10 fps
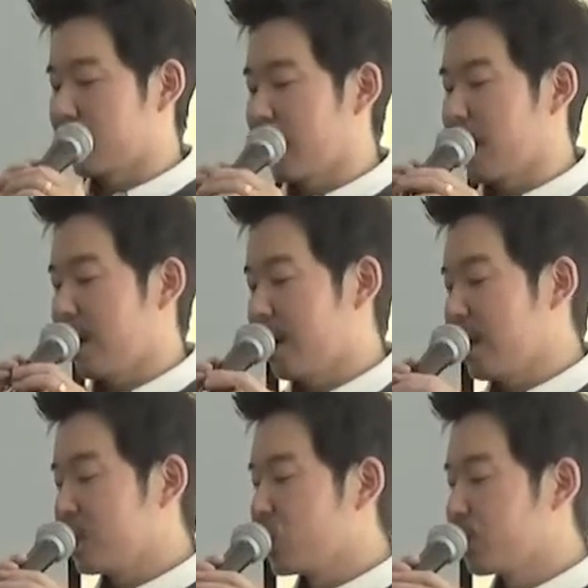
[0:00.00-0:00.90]
て
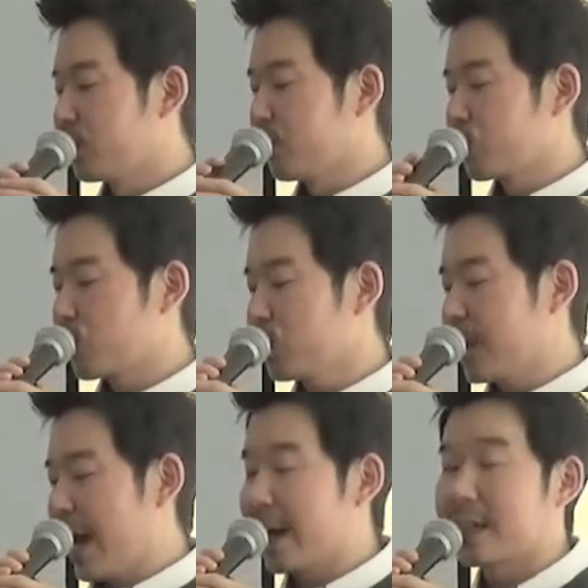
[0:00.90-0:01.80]
自分を主
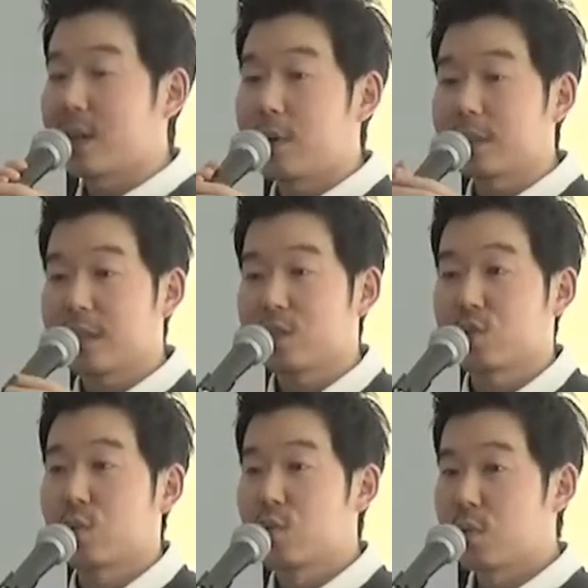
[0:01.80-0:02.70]
に明け渡
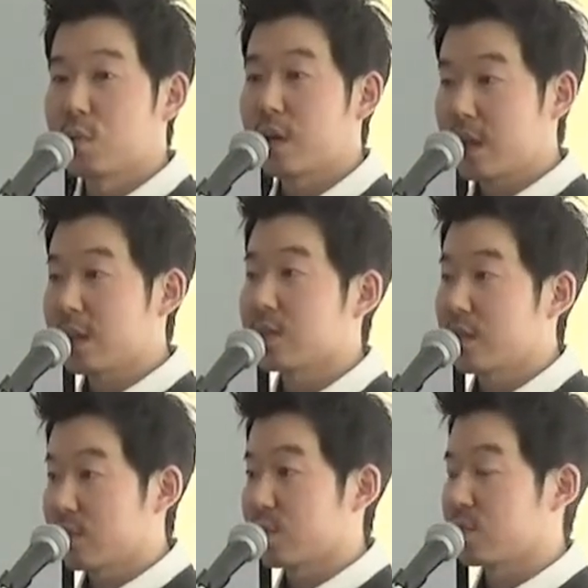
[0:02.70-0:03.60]
すところから
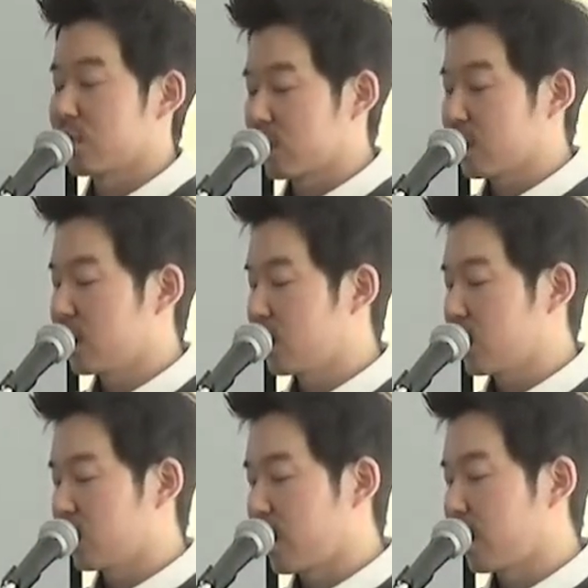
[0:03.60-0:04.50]
スタートするんです。
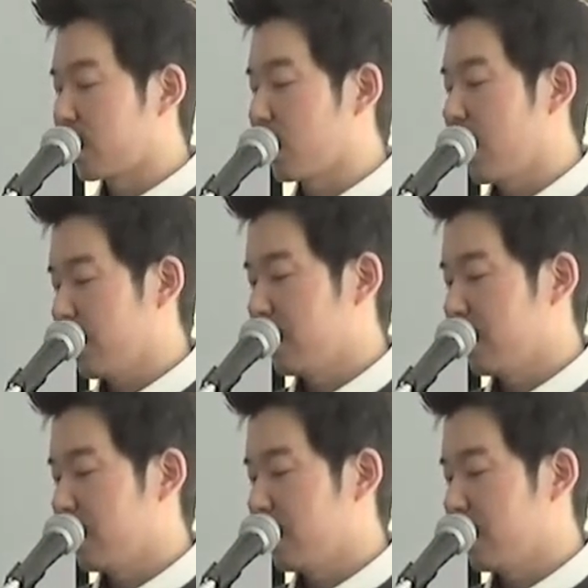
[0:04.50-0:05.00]
クリスチャンの計画は。